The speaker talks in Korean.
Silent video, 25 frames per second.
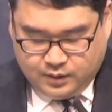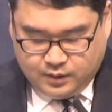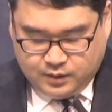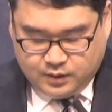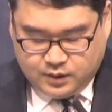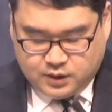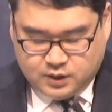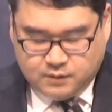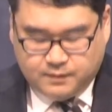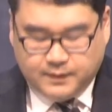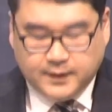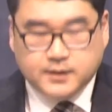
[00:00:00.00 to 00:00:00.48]

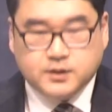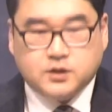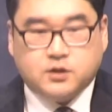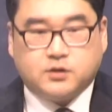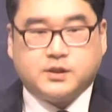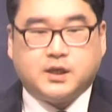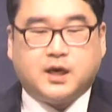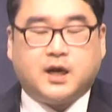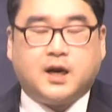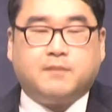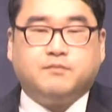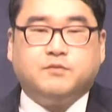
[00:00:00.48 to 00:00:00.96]
집에서
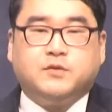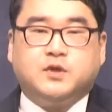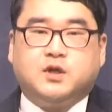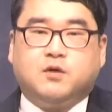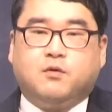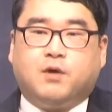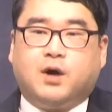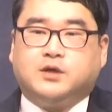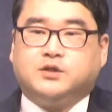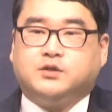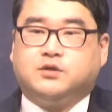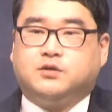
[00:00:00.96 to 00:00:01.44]
사람들이
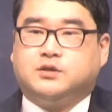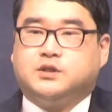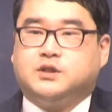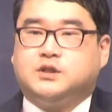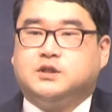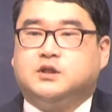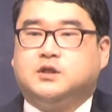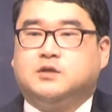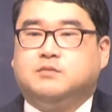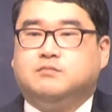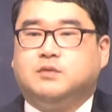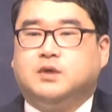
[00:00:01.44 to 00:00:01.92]
와서
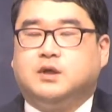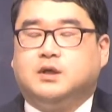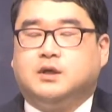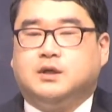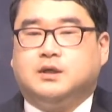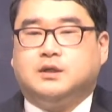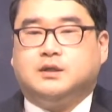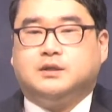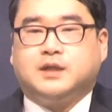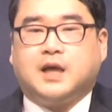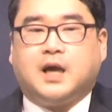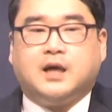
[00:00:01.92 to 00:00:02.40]
지금
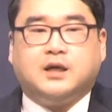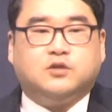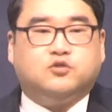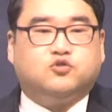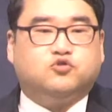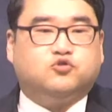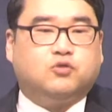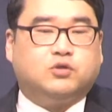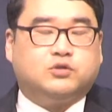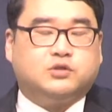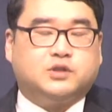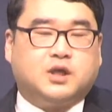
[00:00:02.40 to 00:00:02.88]
딸이
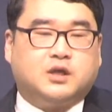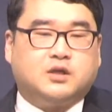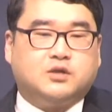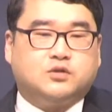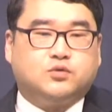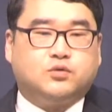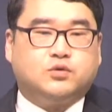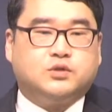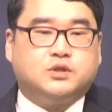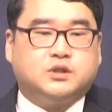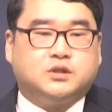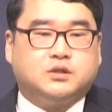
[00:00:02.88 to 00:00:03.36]
죽었다는
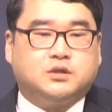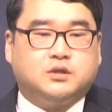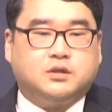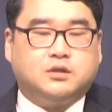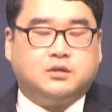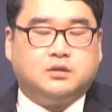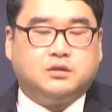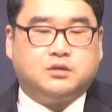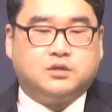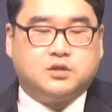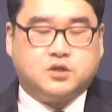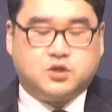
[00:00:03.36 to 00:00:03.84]

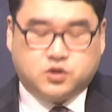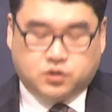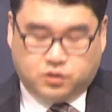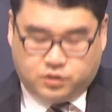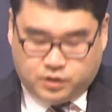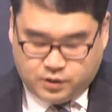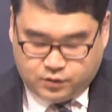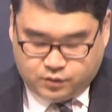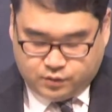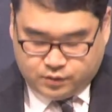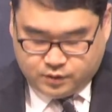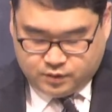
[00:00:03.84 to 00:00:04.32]
소식을
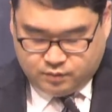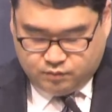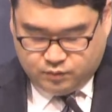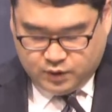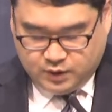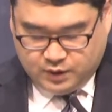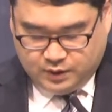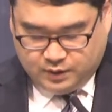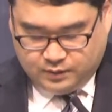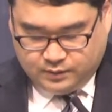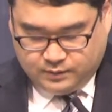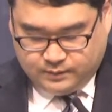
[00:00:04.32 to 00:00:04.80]

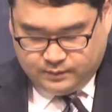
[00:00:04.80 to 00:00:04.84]
전해줬습니다.